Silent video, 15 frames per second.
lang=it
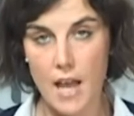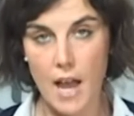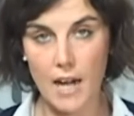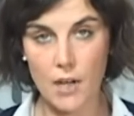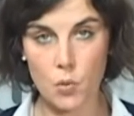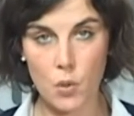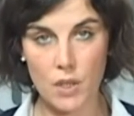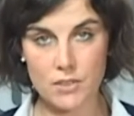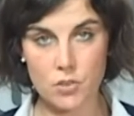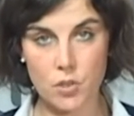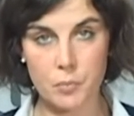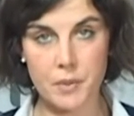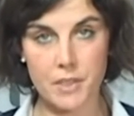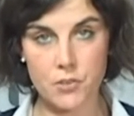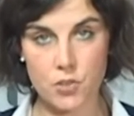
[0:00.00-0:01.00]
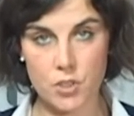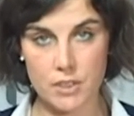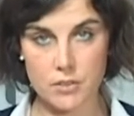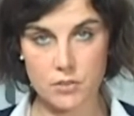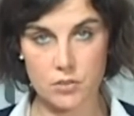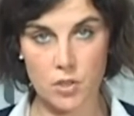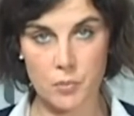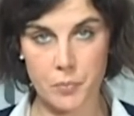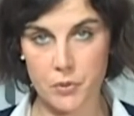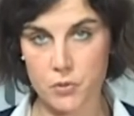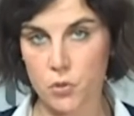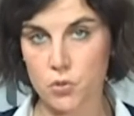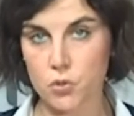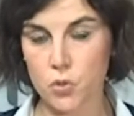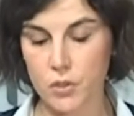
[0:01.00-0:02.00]
al 4% del
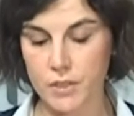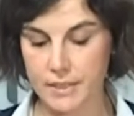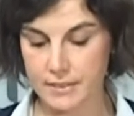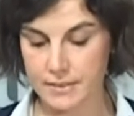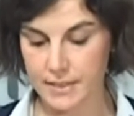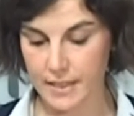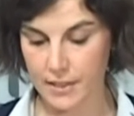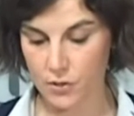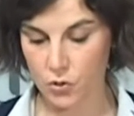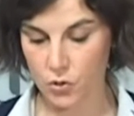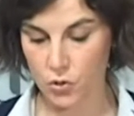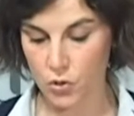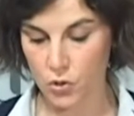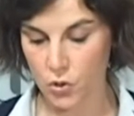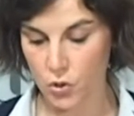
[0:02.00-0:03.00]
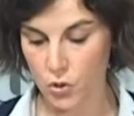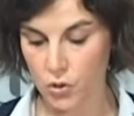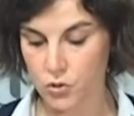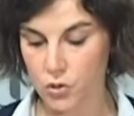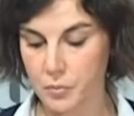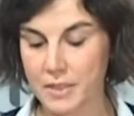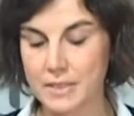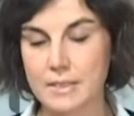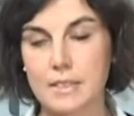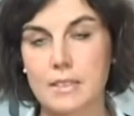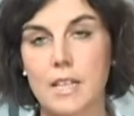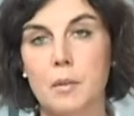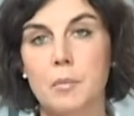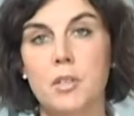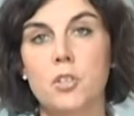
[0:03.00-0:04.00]
prodotto interno lordo, mentre
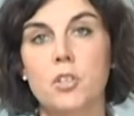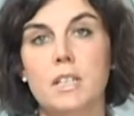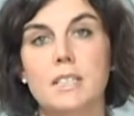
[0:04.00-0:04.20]
nella migliore